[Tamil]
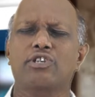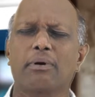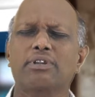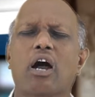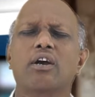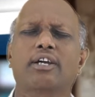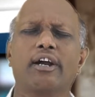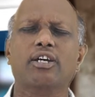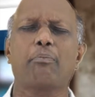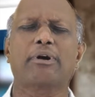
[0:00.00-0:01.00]
கேட்கப்பட்ட
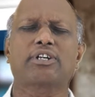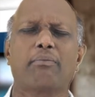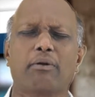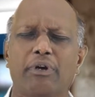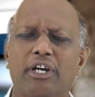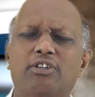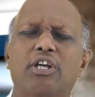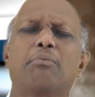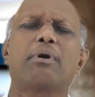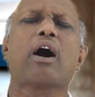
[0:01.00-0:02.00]
கேட்கப்பட்டவன் வீடு
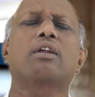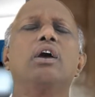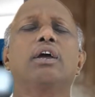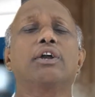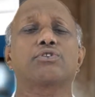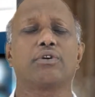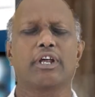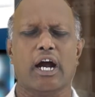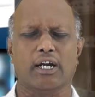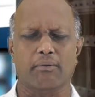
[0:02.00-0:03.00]
திரும்பினான் என்று
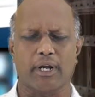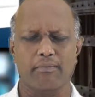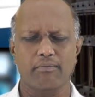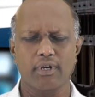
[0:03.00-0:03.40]
சொன்னீர் ஆண்டவரே